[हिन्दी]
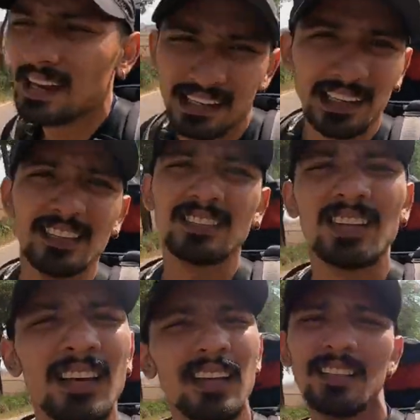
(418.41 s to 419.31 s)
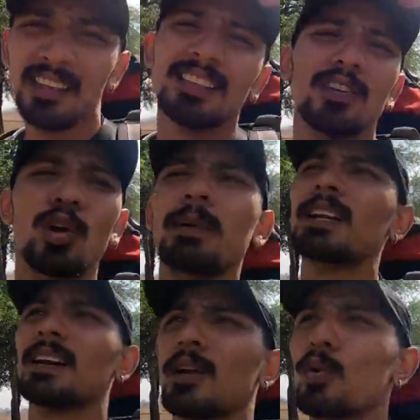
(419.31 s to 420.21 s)
एटलीस्ट दस
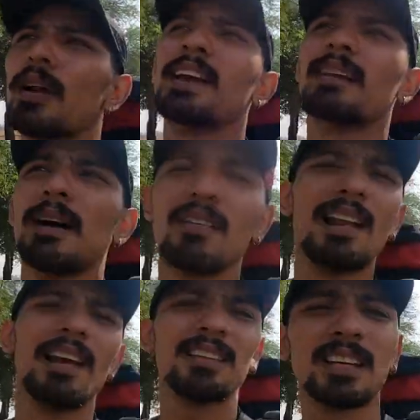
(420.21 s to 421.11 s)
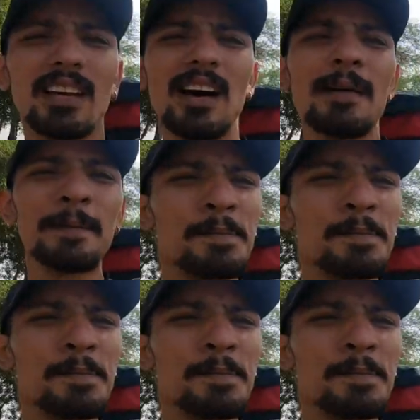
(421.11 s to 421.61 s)
किलोमीटर का रोड बारहवाला तक का